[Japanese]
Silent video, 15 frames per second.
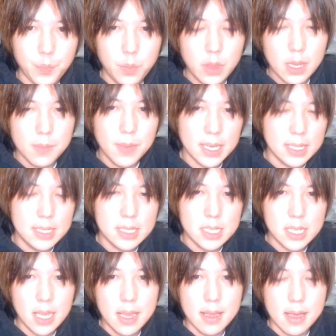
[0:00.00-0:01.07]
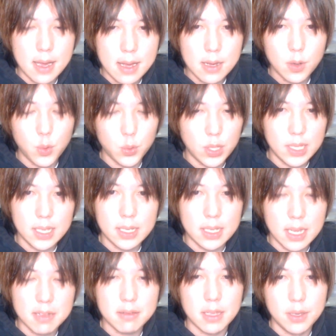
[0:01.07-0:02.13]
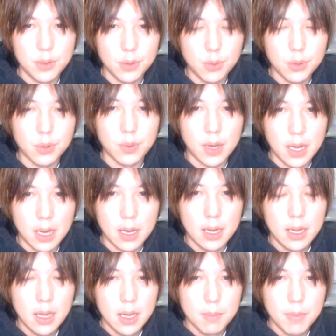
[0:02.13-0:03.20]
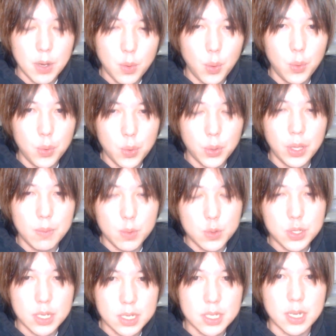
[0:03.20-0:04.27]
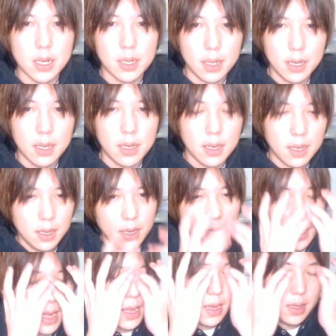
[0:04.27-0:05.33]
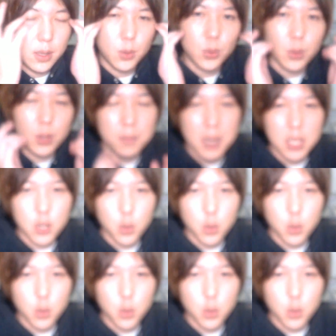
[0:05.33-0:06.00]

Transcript: まあ、一致点がこう出てきたっていうことは、まあ、今後ねもしかしたらね、えー、大変なことに巻き込